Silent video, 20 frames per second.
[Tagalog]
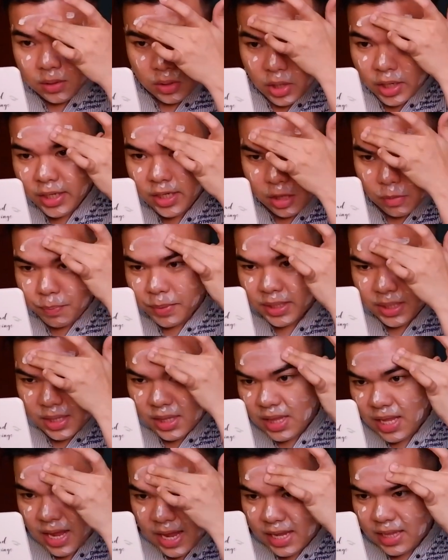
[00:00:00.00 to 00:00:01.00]
dark
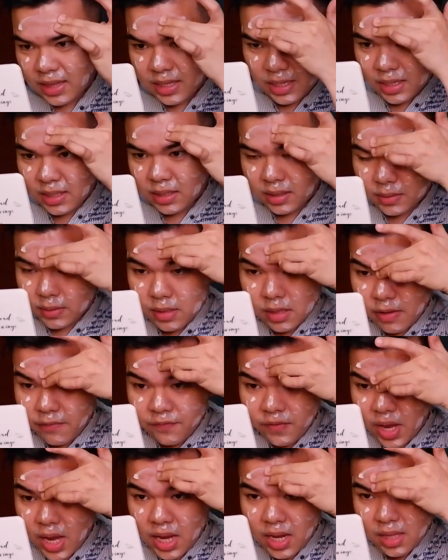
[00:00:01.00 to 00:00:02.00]
spots natin sa
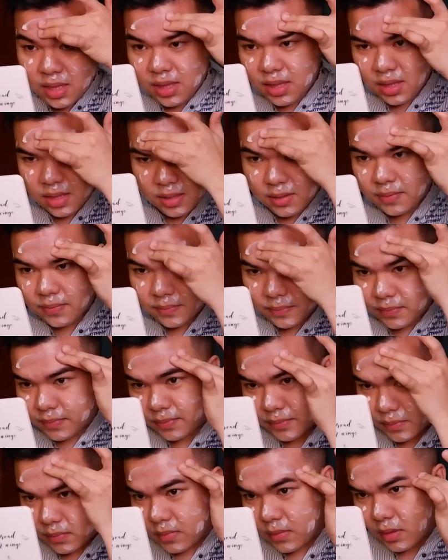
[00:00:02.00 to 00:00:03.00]
face.
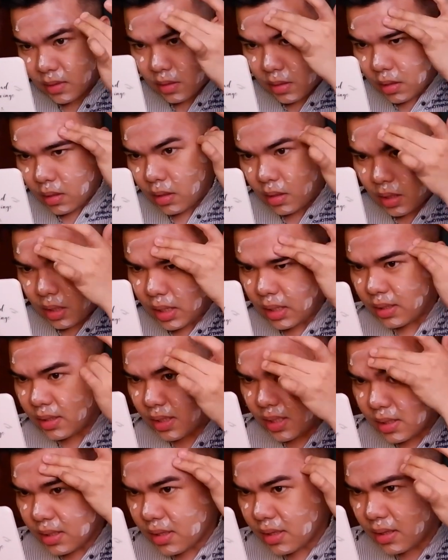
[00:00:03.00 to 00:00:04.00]
And
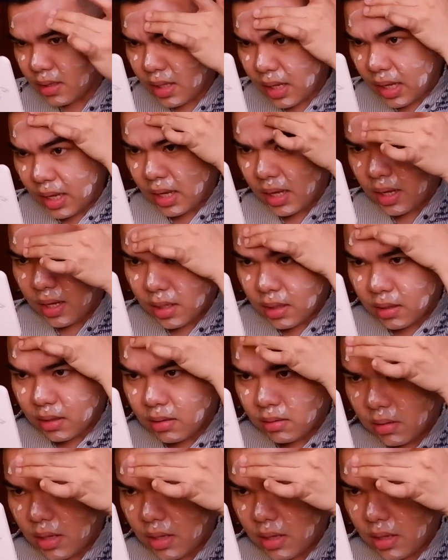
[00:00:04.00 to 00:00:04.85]
since then,